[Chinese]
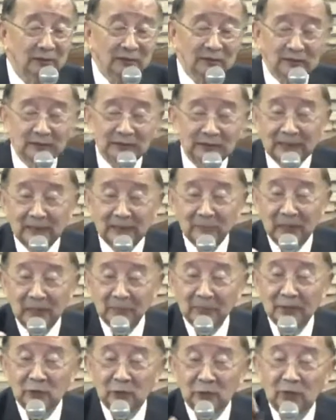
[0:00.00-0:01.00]
你向旁
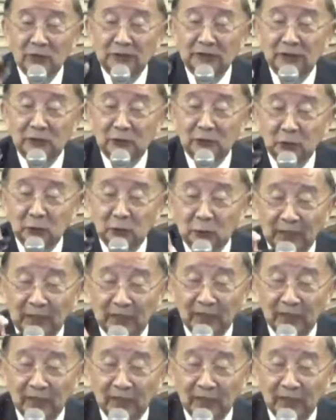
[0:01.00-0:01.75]
边说热就退